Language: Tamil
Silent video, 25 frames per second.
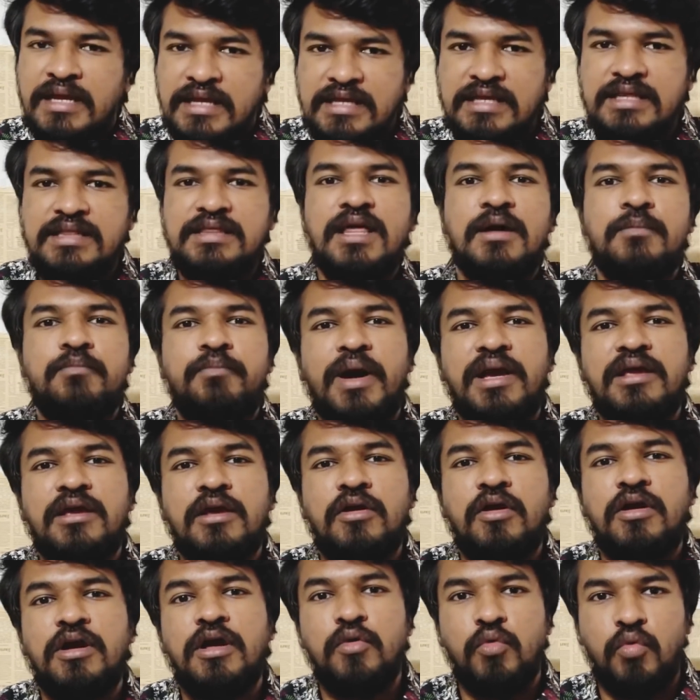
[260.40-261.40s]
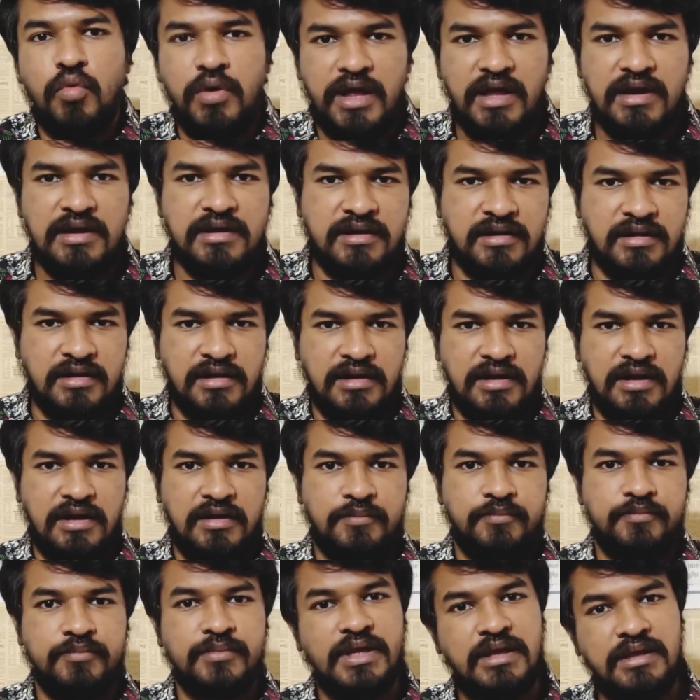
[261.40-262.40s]
இந்த பையனோட உடல் இருக்குல்ல
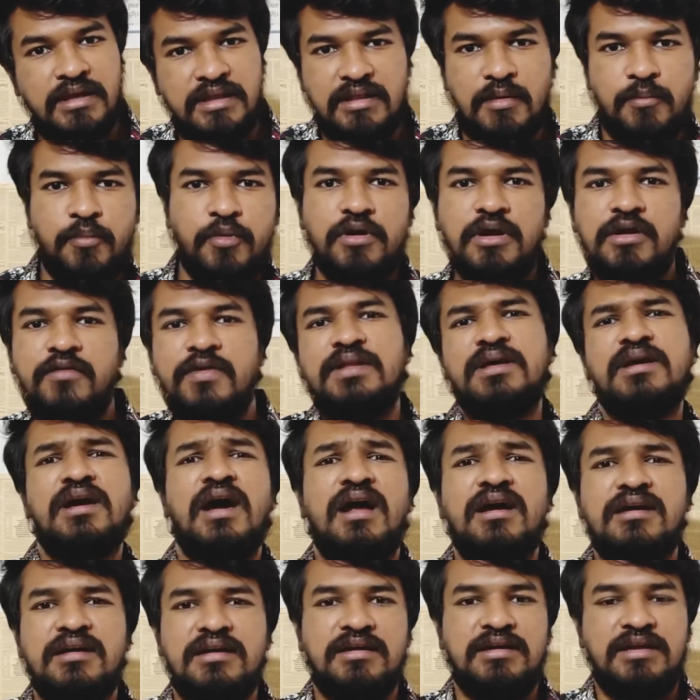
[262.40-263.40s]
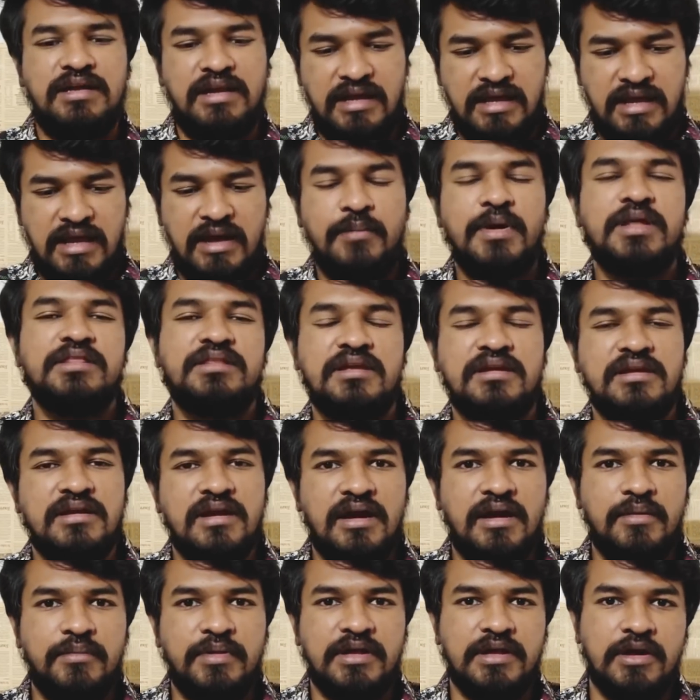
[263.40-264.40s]
இந்த பொண்ணுக்கு வந்து காண்டு என்ன
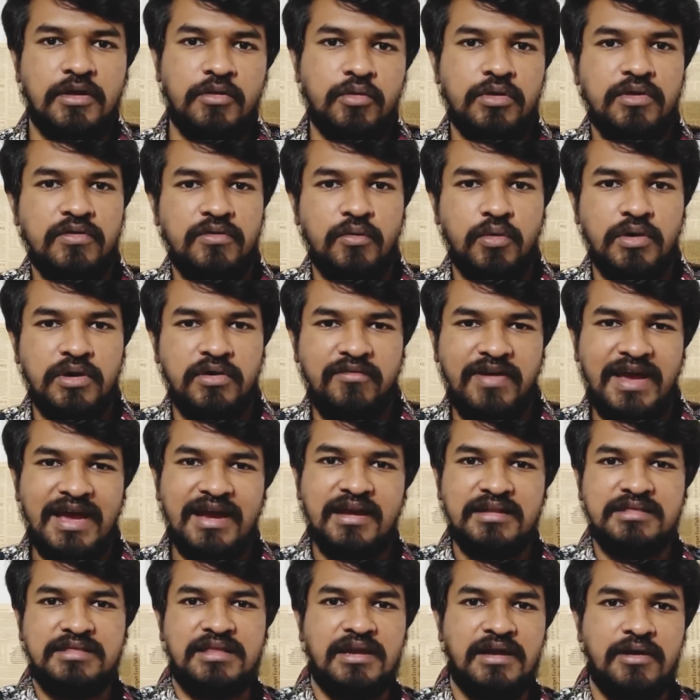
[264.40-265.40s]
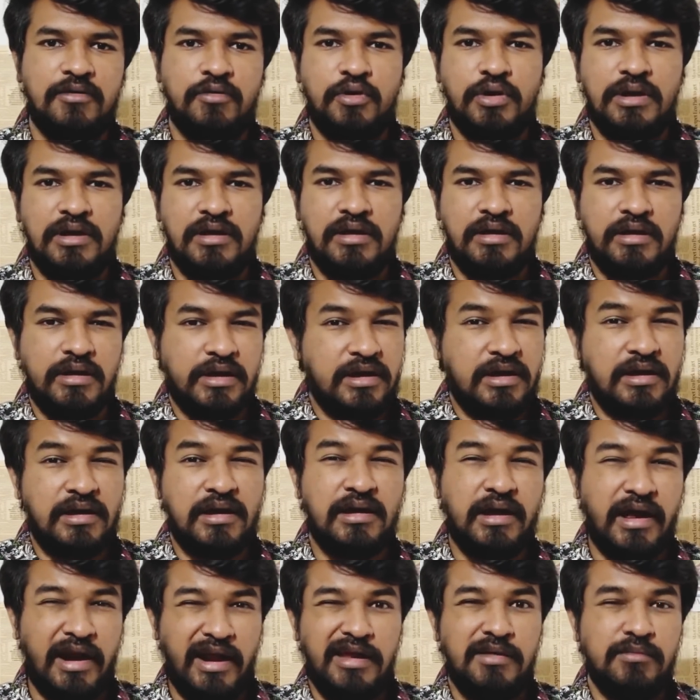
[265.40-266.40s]
ஏமாத்திரியா அப்படிங்கிற ஒரு ஒரு வேகத்தில் ஒரு
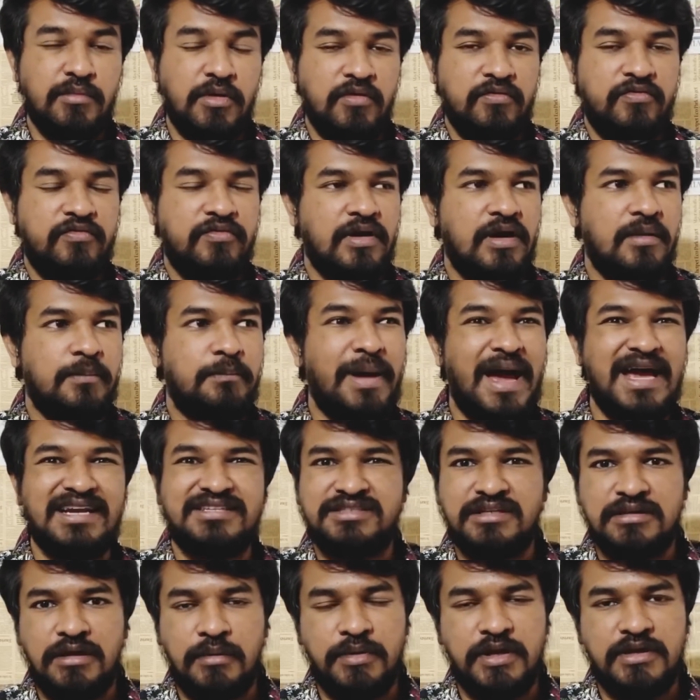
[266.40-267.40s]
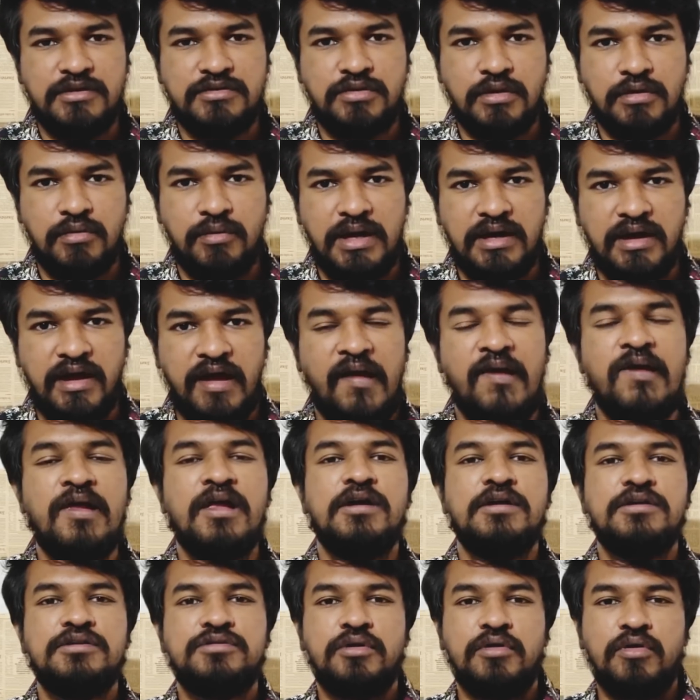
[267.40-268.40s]
க்ரைம் ஆஃப் பேஷன் அப்படின்னு சொல்லுவாங்க
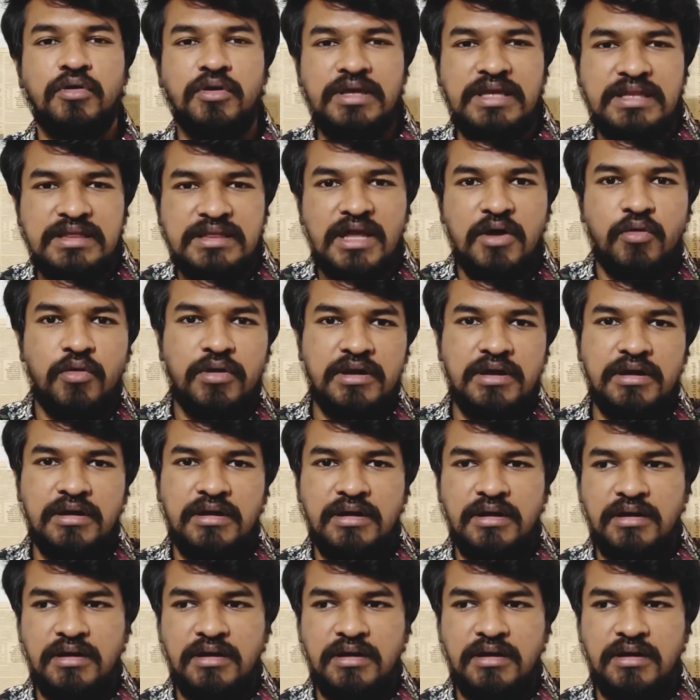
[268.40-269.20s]
ஸோ இந்த ஒரு